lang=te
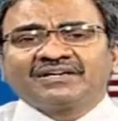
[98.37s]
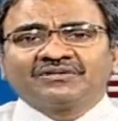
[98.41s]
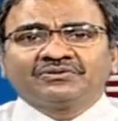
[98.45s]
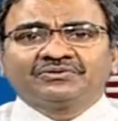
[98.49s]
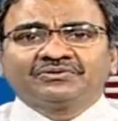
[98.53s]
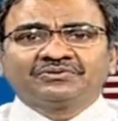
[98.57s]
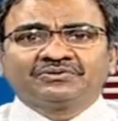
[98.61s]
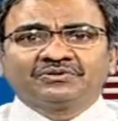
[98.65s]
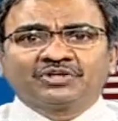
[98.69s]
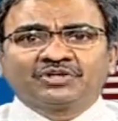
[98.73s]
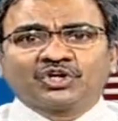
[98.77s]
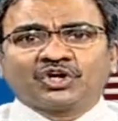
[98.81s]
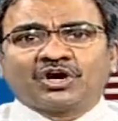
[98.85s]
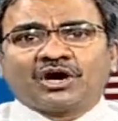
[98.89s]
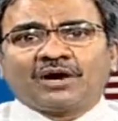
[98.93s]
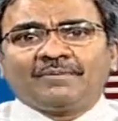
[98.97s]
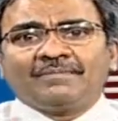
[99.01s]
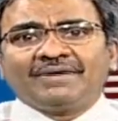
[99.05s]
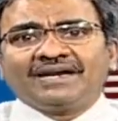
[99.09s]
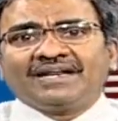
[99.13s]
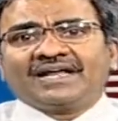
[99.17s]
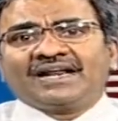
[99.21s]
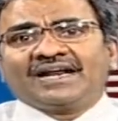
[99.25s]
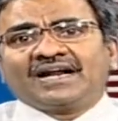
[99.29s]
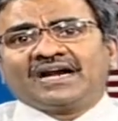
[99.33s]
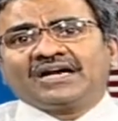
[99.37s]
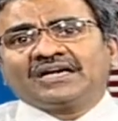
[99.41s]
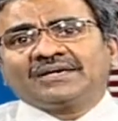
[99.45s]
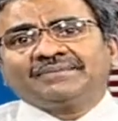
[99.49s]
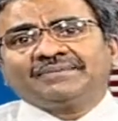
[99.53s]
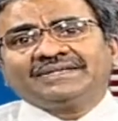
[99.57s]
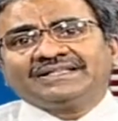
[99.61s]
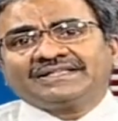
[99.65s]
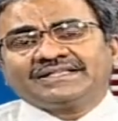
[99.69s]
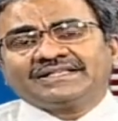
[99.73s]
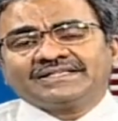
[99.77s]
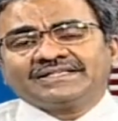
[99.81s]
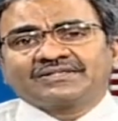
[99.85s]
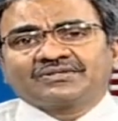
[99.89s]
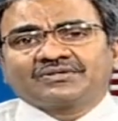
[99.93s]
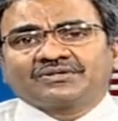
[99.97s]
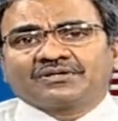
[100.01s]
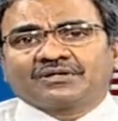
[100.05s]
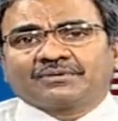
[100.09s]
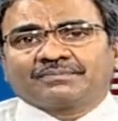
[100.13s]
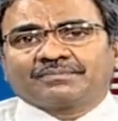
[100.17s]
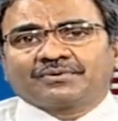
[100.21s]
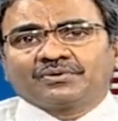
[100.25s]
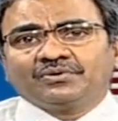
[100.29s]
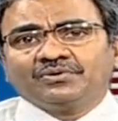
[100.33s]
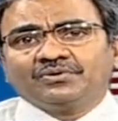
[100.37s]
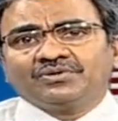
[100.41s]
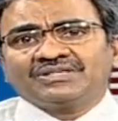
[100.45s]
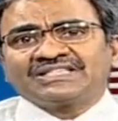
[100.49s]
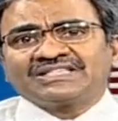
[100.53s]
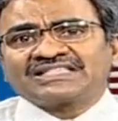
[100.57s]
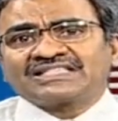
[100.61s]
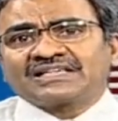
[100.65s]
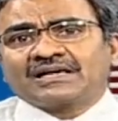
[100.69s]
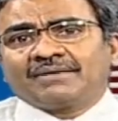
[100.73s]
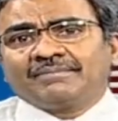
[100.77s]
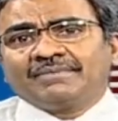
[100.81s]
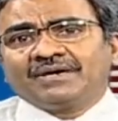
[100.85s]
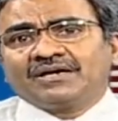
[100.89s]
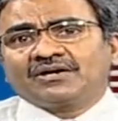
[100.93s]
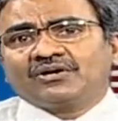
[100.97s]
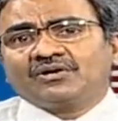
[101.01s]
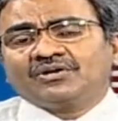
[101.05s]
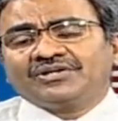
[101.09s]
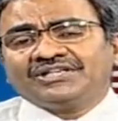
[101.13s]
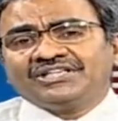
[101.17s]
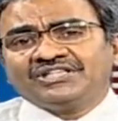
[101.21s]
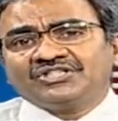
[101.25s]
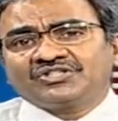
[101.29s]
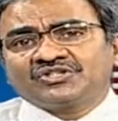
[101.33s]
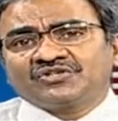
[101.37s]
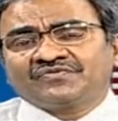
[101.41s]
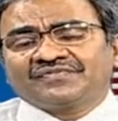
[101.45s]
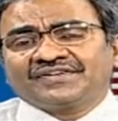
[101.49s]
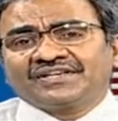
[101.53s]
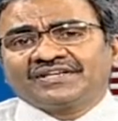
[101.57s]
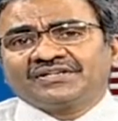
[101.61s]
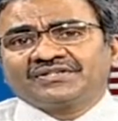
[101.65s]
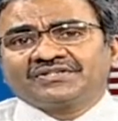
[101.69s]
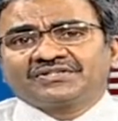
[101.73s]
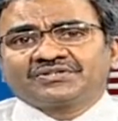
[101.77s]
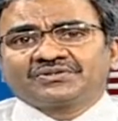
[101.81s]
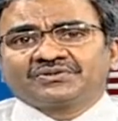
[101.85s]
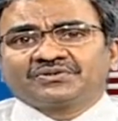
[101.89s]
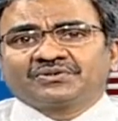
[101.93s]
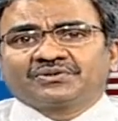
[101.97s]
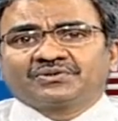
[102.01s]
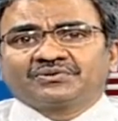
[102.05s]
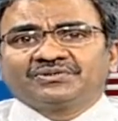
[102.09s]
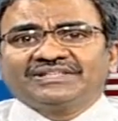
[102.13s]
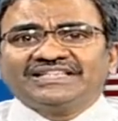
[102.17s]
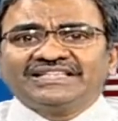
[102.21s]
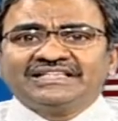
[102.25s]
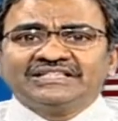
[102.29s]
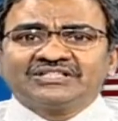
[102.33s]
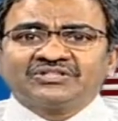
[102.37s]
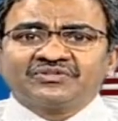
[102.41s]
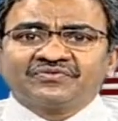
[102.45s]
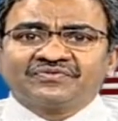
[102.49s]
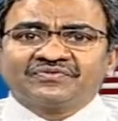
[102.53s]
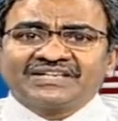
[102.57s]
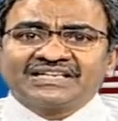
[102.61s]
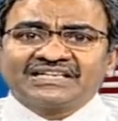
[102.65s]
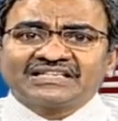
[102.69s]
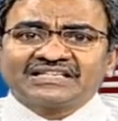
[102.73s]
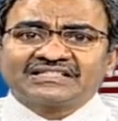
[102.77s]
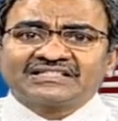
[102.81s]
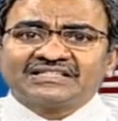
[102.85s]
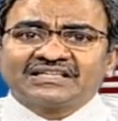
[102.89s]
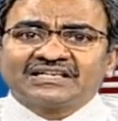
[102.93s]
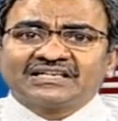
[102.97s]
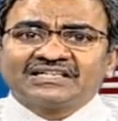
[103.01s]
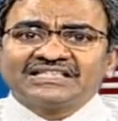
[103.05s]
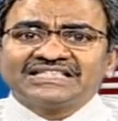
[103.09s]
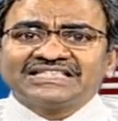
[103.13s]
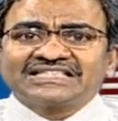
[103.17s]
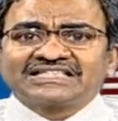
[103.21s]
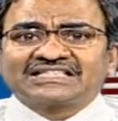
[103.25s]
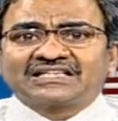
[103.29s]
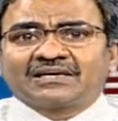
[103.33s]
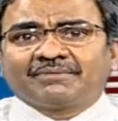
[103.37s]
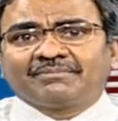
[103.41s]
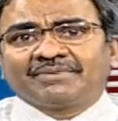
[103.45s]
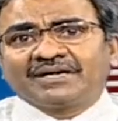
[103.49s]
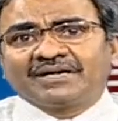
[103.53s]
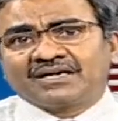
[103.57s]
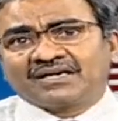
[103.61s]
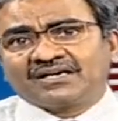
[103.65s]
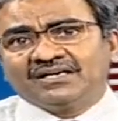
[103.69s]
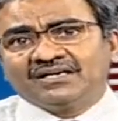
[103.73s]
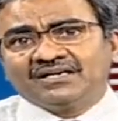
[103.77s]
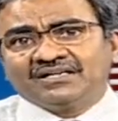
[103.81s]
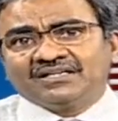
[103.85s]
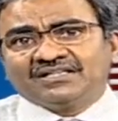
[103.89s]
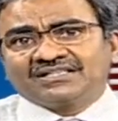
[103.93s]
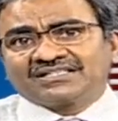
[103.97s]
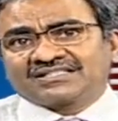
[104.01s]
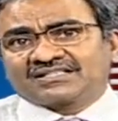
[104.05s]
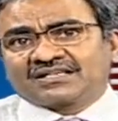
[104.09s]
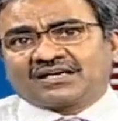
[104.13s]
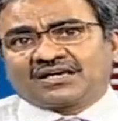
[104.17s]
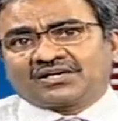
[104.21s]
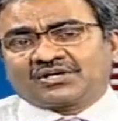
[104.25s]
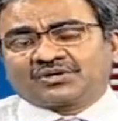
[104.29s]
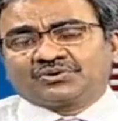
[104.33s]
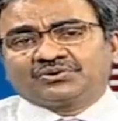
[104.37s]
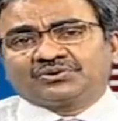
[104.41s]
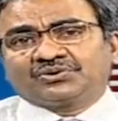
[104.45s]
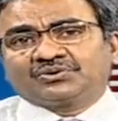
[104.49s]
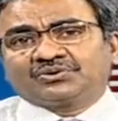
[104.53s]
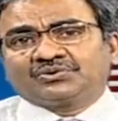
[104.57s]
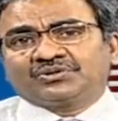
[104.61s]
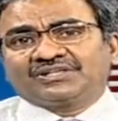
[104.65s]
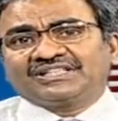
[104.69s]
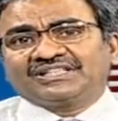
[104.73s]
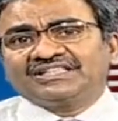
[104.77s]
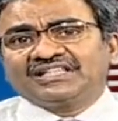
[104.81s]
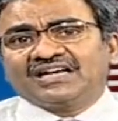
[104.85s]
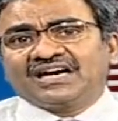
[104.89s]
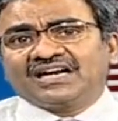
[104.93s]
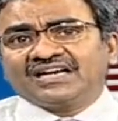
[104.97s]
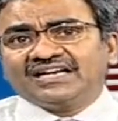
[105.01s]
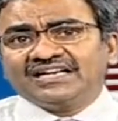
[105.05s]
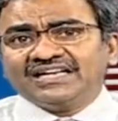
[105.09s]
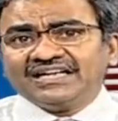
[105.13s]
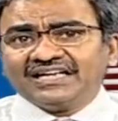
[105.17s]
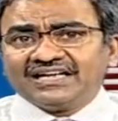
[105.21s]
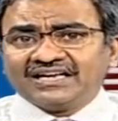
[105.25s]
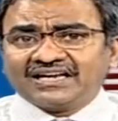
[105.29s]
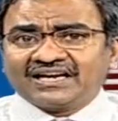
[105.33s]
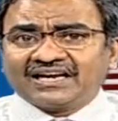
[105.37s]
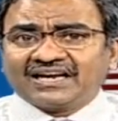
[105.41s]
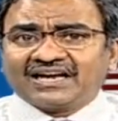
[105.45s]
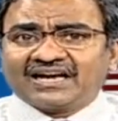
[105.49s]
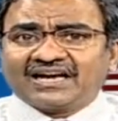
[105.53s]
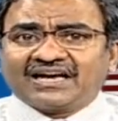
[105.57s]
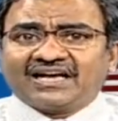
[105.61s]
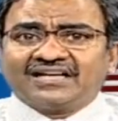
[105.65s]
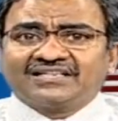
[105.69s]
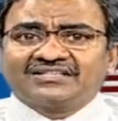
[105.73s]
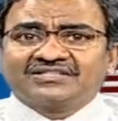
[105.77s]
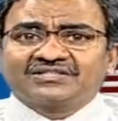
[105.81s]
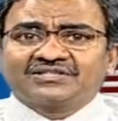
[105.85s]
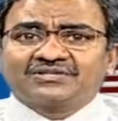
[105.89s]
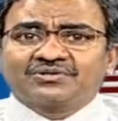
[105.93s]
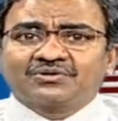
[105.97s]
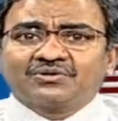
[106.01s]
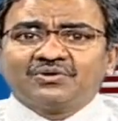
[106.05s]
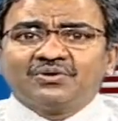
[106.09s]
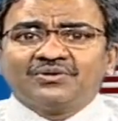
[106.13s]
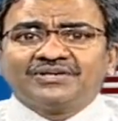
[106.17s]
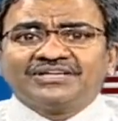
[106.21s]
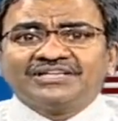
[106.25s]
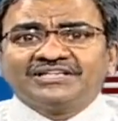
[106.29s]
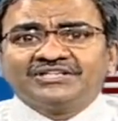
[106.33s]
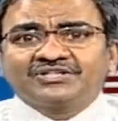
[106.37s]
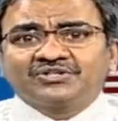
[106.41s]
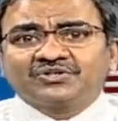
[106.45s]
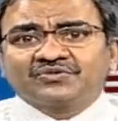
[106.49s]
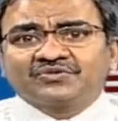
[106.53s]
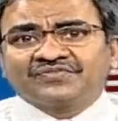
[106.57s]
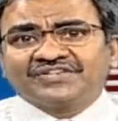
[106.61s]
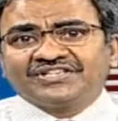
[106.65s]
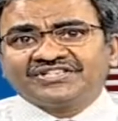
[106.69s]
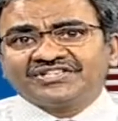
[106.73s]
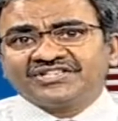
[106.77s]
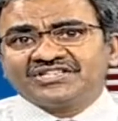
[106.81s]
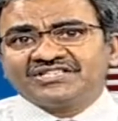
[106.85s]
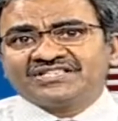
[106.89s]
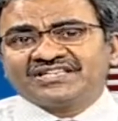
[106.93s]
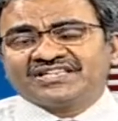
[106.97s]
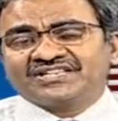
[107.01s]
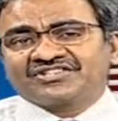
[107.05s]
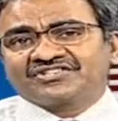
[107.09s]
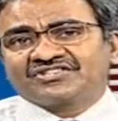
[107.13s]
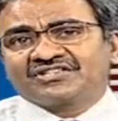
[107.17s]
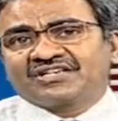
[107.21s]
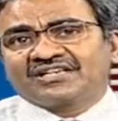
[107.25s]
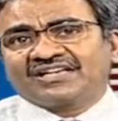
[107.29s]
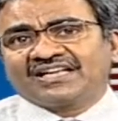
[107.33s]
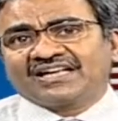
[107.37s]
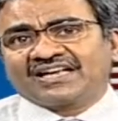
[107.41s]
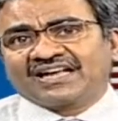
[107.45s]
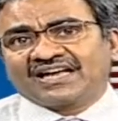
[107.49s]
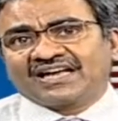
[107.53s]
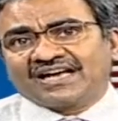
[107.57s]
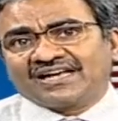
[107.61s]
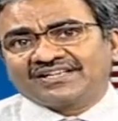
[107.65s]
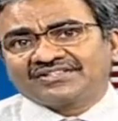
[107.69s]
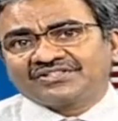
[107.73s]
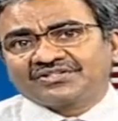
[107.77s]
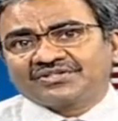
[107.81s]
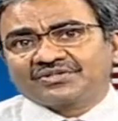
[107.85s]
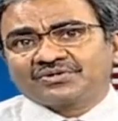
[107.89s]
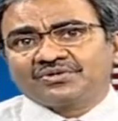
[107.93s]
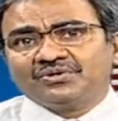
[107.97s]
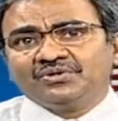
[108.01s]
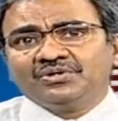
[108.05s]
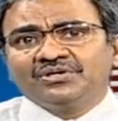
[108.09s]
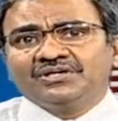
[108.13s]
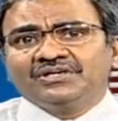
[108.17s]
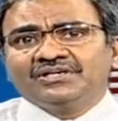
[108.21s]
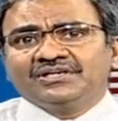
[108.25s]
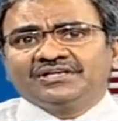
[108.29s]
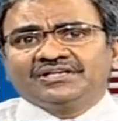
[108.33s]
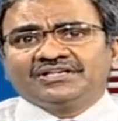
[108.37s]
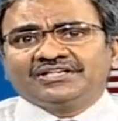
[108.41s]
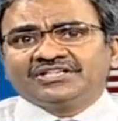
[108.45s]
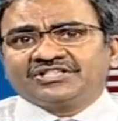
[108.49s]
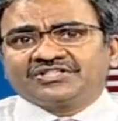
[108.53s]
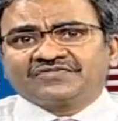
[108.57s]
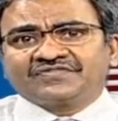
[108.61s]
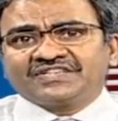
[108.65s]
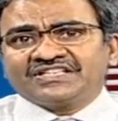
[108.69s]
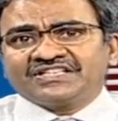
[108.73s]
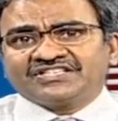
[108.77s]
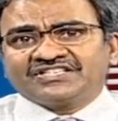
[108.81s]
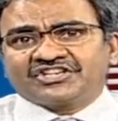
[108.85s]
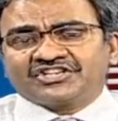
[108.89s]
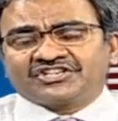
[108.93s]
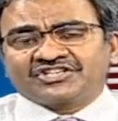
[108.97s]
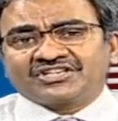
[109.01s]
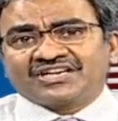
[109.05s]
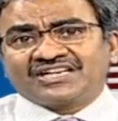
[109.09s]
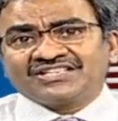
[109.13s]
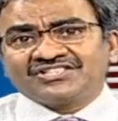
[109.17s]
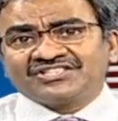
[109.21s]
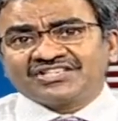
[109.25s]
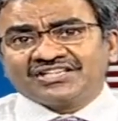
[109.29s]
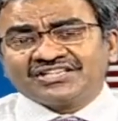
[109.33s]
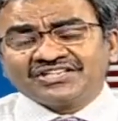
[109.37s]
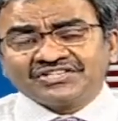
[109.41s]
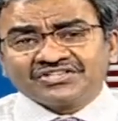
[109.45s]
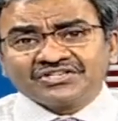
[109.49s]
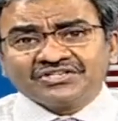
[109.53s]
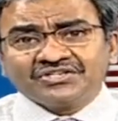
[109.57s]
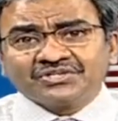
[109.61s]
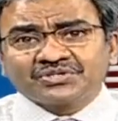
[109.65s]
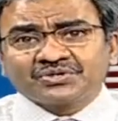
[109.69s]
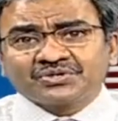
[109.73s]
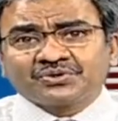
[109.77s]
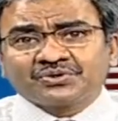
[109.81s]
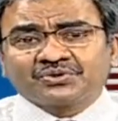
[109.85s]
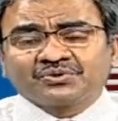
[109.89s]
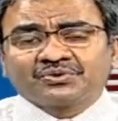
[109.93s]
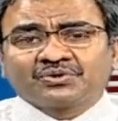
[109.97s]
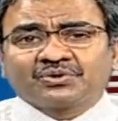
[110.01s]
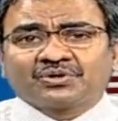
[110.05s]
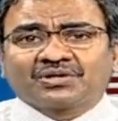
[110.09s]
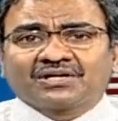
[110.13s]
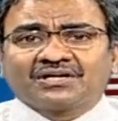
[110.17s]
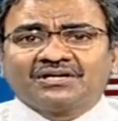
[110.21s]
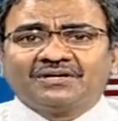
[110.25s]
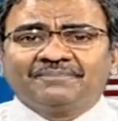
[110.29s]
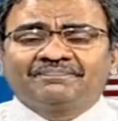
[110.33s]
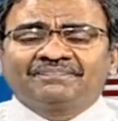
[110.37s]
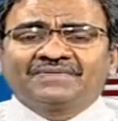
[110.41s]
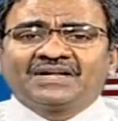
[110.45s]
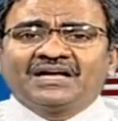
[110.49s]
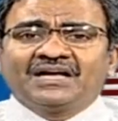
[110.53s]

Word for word: మనం నార్మల్ అనాటమీ తీసుకున్నప్పుడు స్టమక్లో ఈసోఫేగస్ ఉంటుంది ఈసోఫేగస్ దగ్గర నుంచి స్టమక్ స్టార్ట్ అవుతూ ఉంటుంది దాన్నే గ్యాస్ట్రో ఈసోఫేజియల్ జంక్షన్ అంటే గ్యాస్ట్రో ఈసోఫియల్ జంక్షన్ ఆ జంక్షన్ చుట్టూ కూడా